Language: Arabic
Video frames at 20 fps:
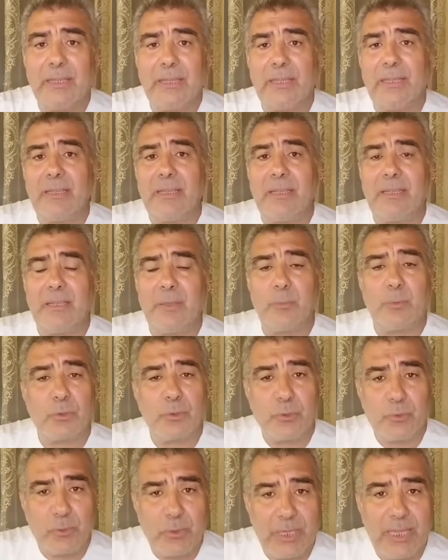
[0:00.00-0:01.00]
آه،
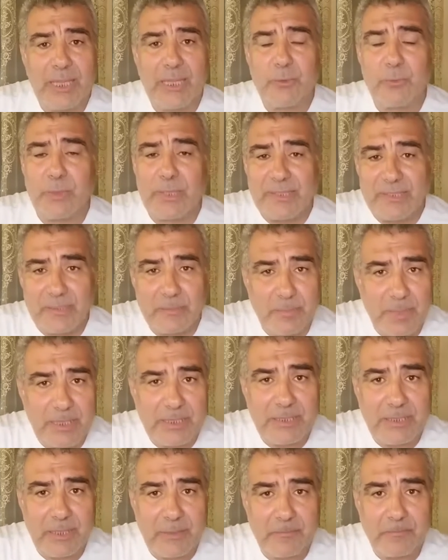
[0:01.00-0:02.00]
البرتغال
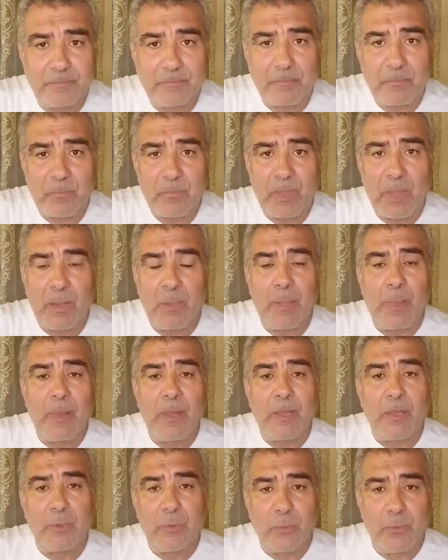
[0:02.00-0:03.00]
وإسبانيا
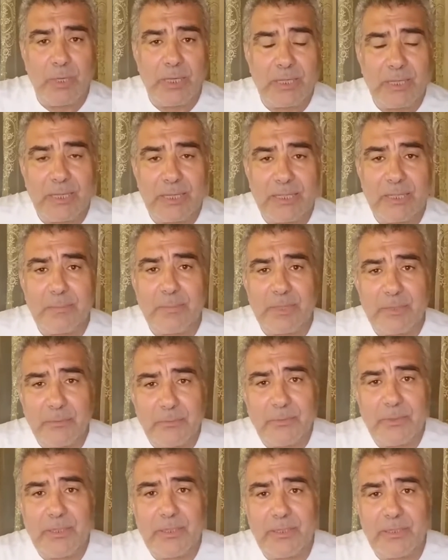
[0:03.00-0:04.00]
وقريبا
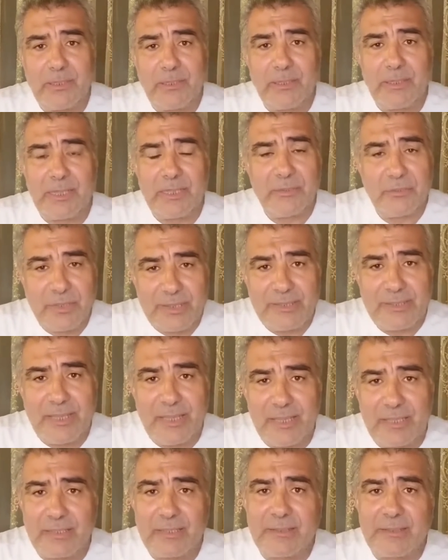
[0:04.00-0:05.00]
في
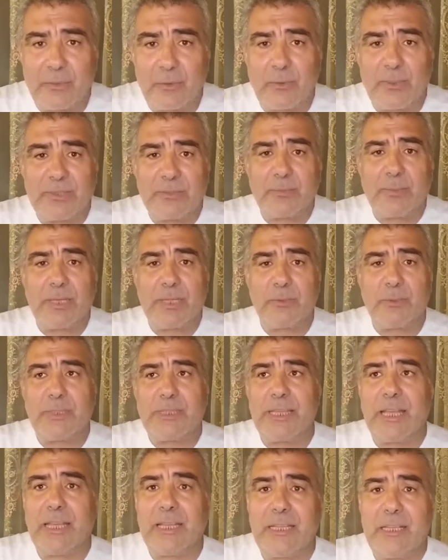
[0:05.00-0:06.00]
الجزائر نسأل الله سبحانه
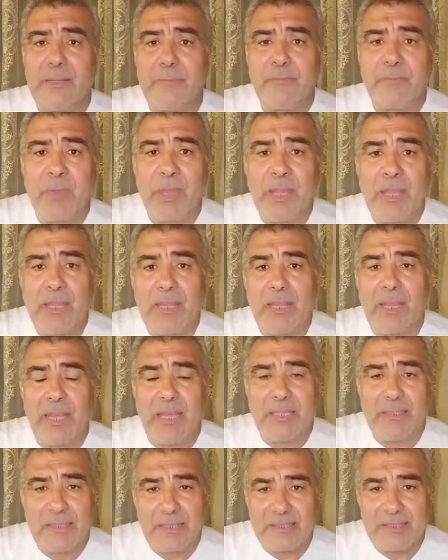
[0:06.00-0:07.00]
وتعالى
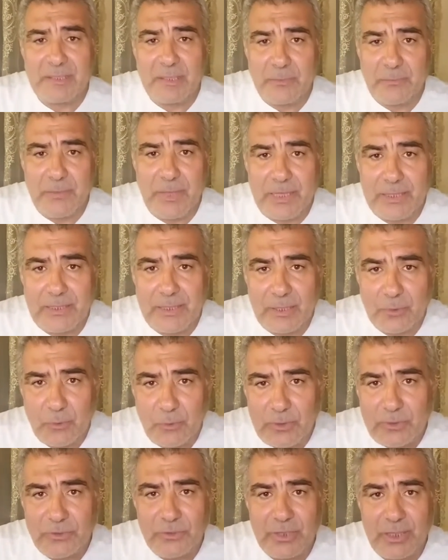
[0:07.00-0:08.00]
أن يصرف عنا
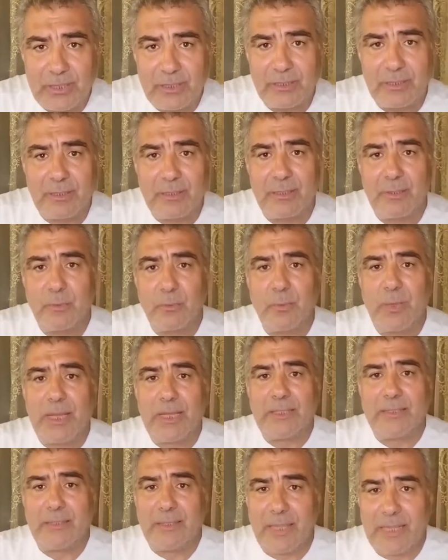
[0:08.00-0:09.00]
كل شر
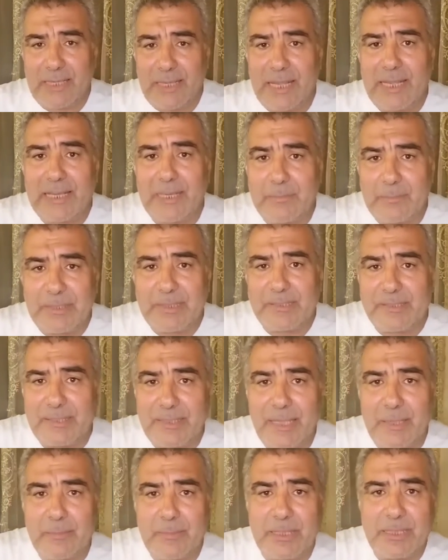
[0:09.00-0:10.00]
وعن العالم
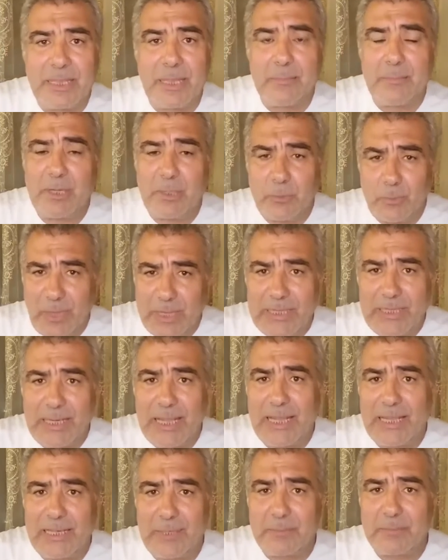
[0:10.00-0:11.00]
الإسلامي كاملا وعن
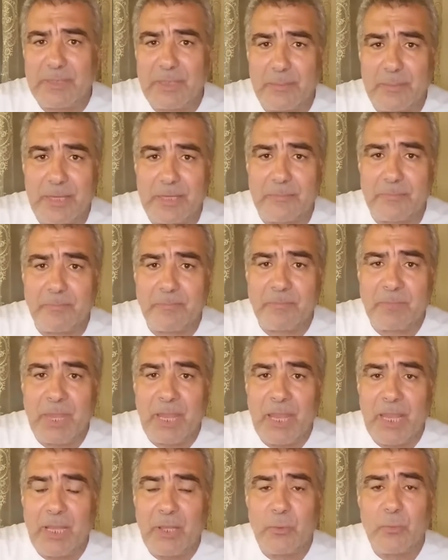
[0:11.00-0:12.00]
العالم طبعا
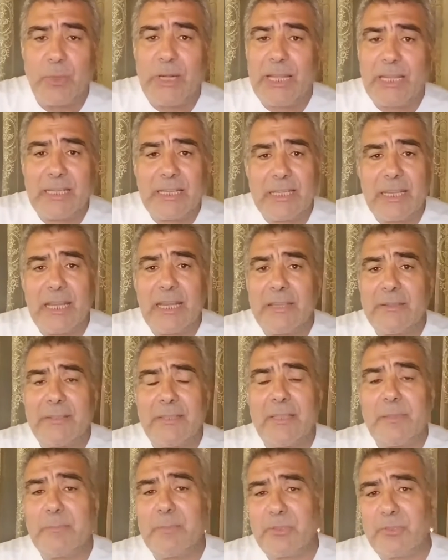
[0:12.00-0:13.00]
ولكن
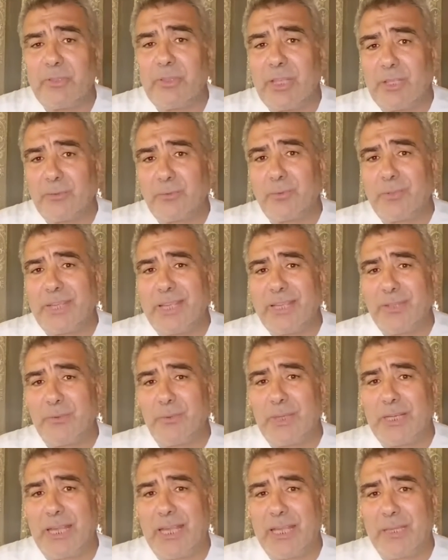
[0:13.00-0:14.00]
هذه مشيئة الله
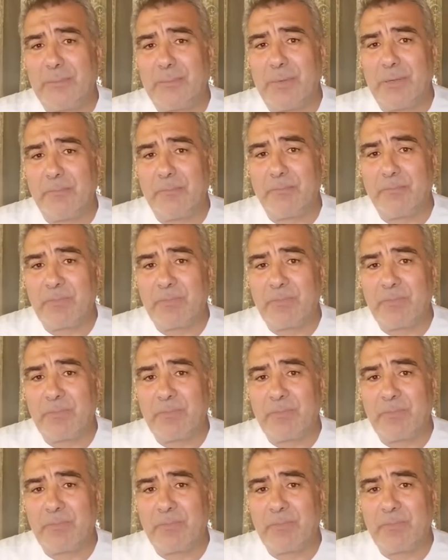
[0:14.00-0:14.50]
أيها الأحبة